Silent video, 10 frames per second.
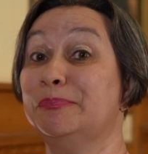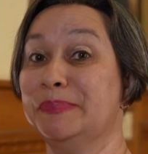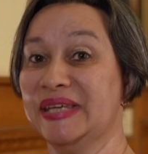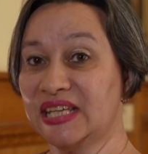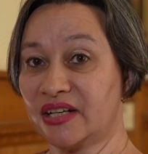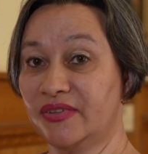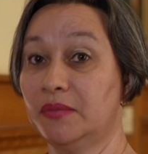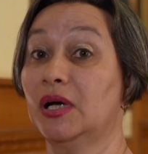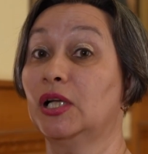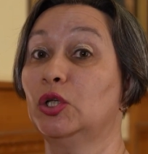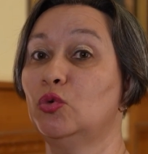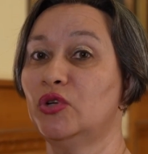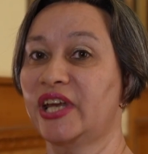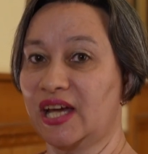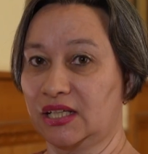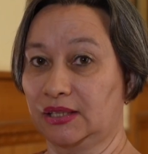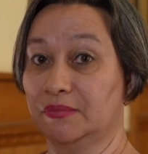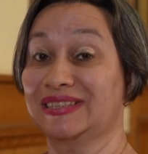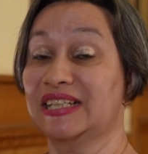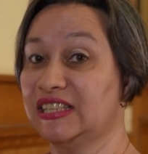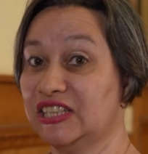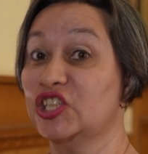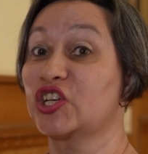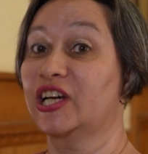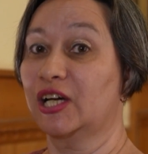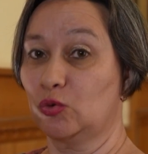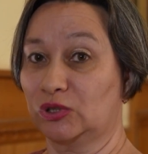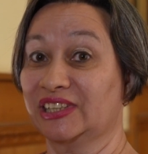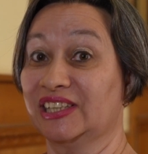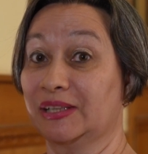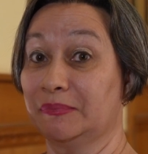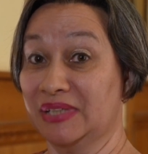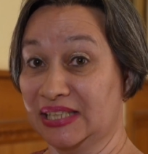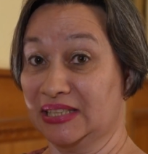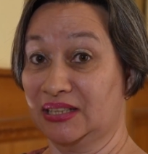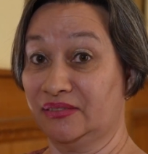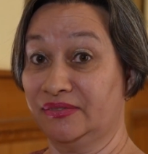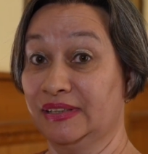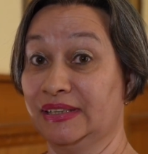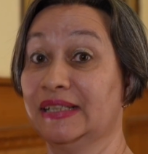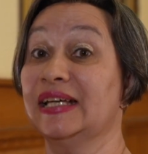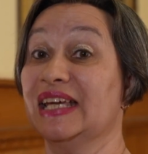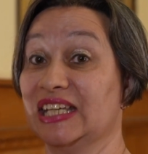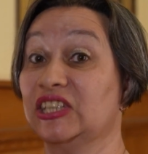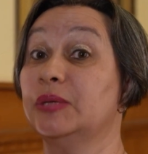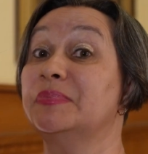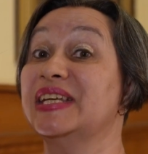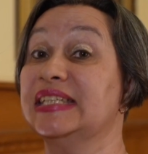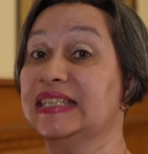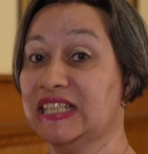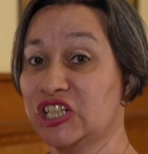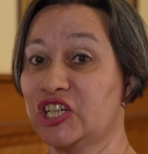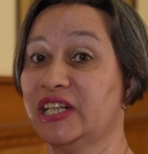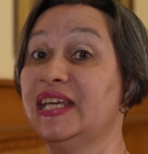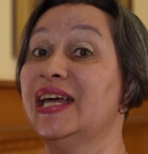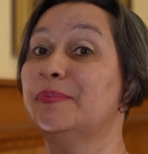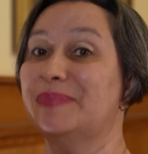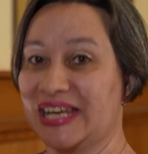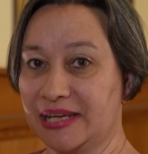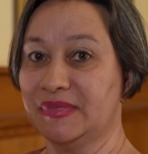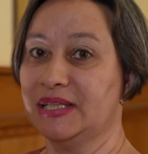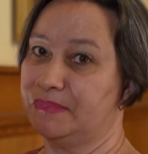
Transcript: первым лауреатом среди нижегородских медиков этой престижной премии